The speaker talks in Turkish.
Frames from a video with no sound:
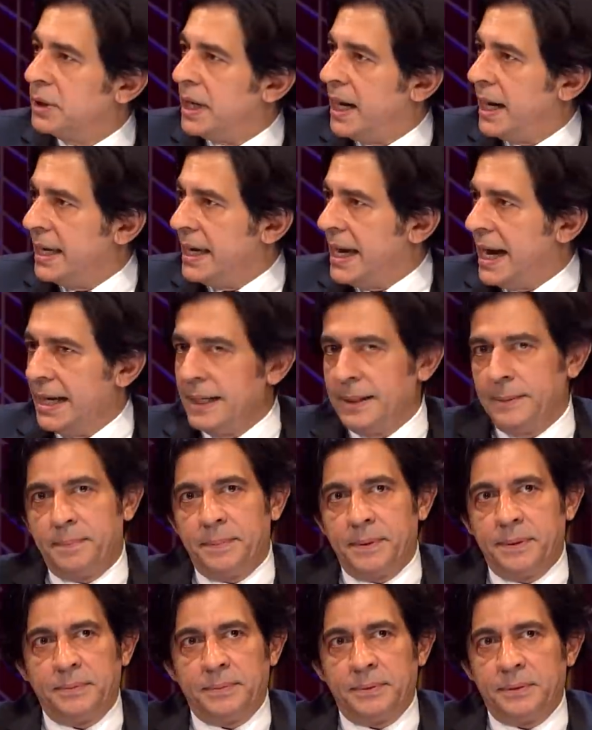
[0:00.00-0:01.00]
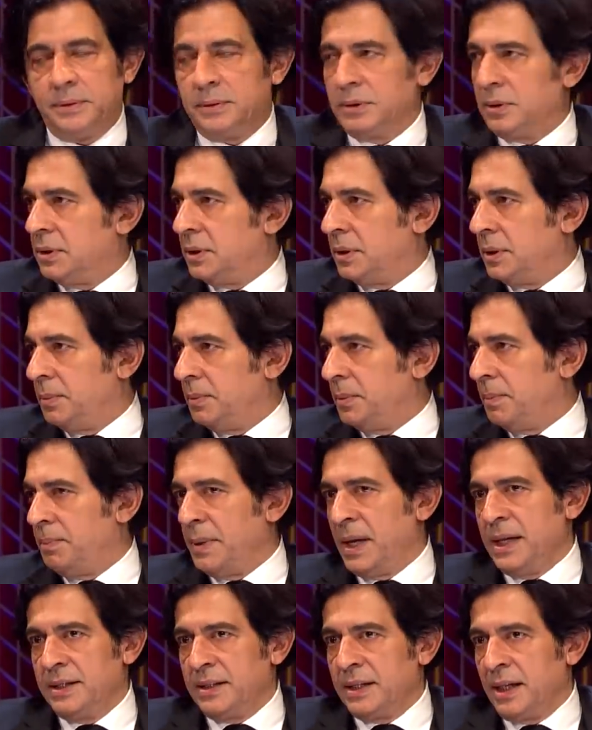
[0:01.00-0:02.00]
bu da yani
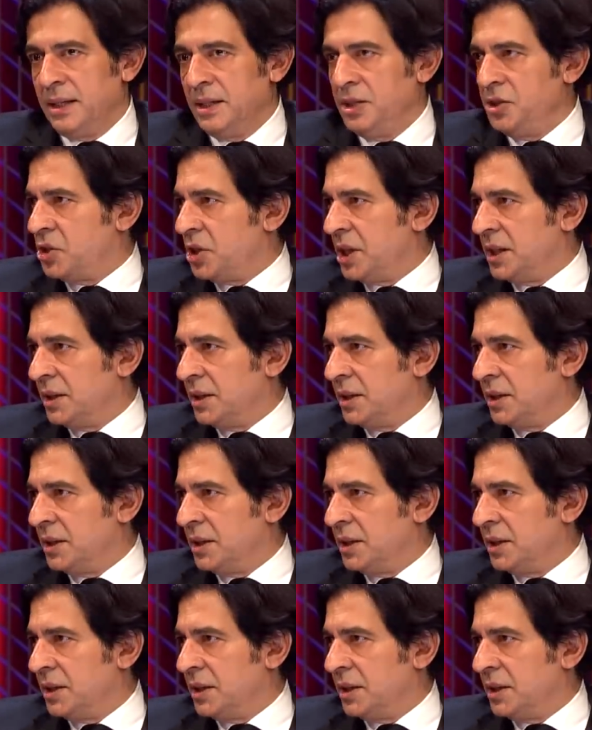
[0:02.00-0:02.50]
beni de linç